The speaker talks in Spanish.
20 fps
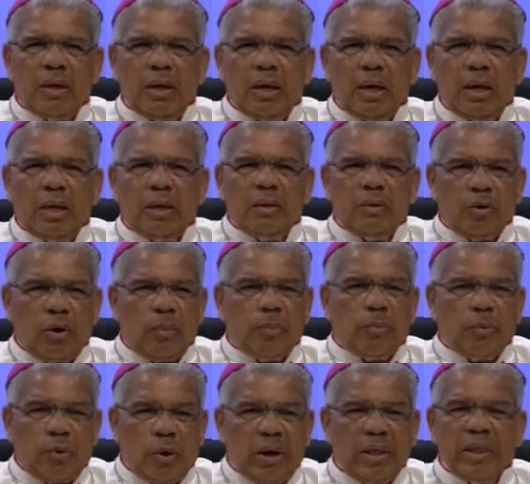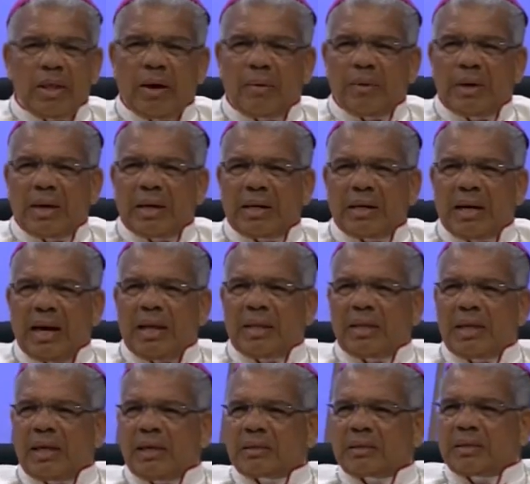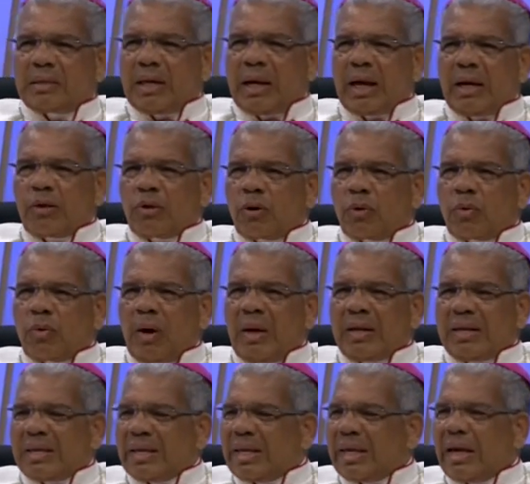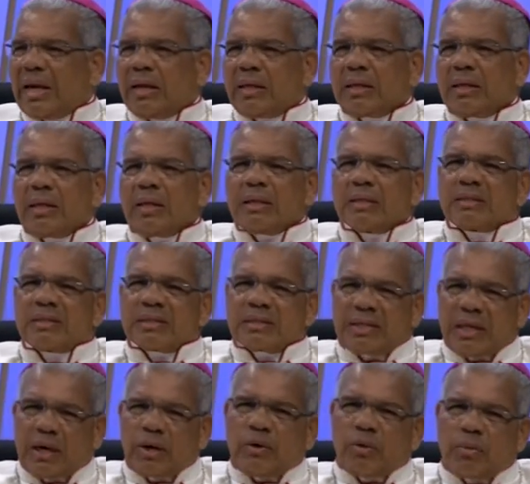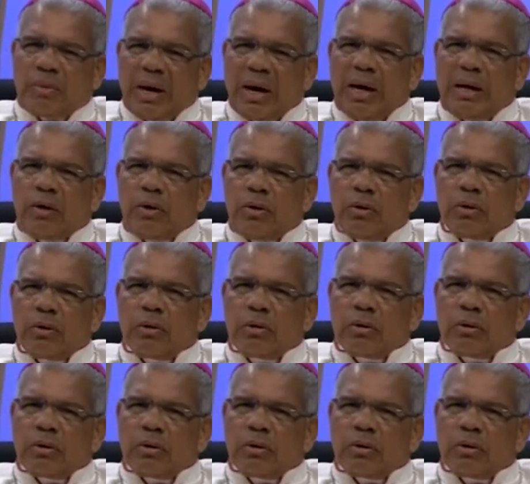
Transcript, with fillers: no puede haber nadie extraño. Cualquier ser humano